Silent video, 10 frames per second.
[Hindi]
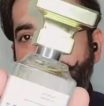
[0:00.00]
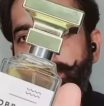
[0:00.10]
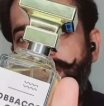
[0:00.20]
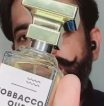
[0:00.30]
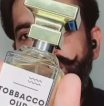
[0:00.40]

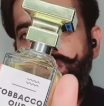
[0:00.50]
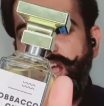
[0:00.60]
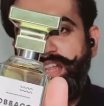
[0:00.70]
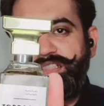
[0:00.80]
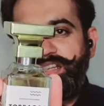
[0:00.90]
मैंने तीन
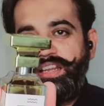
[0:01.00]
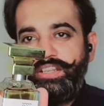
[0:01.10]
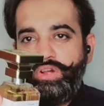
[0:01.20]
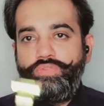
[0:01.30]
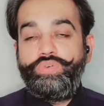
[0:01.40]
चार इस तरह के
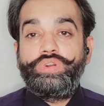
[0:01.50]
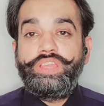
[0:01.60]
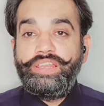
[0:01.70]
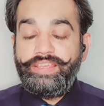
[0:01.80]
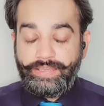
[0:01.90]
टॉम फोर्ड
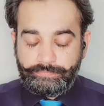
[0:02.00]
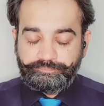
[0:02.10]
के लिए